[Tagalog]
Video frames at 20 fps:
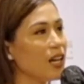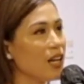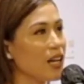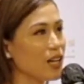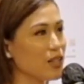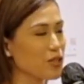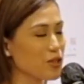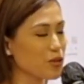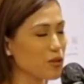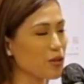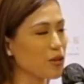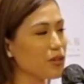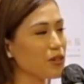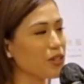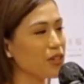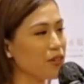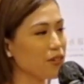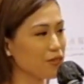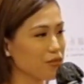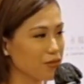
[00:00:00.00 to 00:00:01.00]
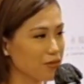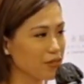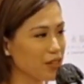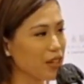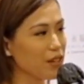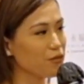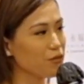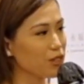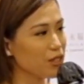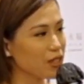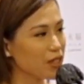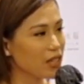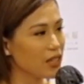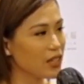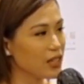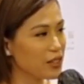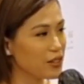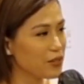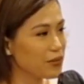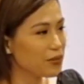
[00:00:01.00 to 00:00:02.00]
a story of
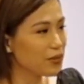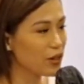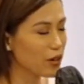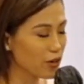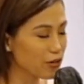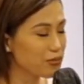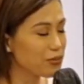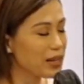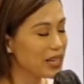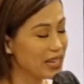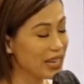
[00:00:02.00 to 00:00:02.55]
everything and of my